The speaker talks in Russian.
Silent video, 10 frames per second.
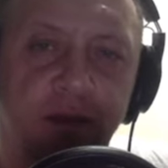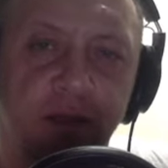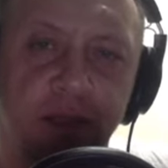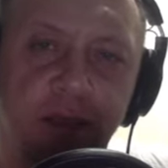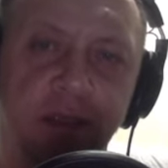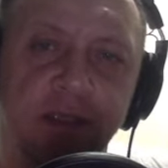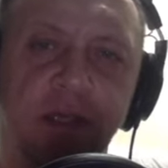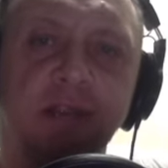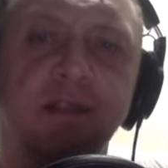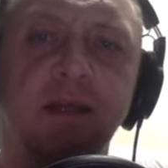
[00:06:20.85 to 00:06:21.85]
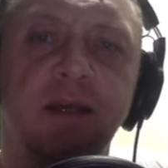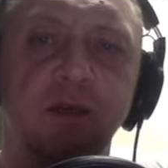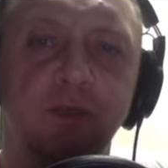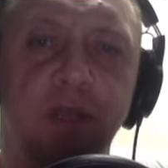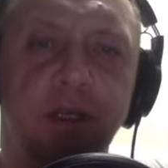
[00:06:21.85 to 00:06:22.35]
и организация
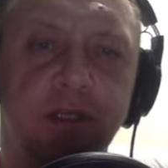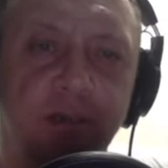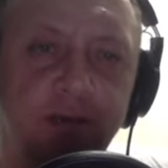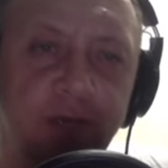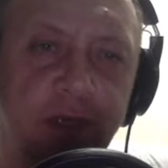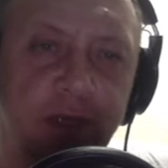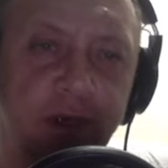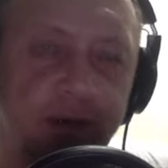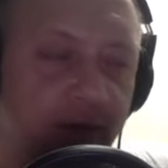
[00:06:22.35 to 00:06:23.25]
окружающего мира.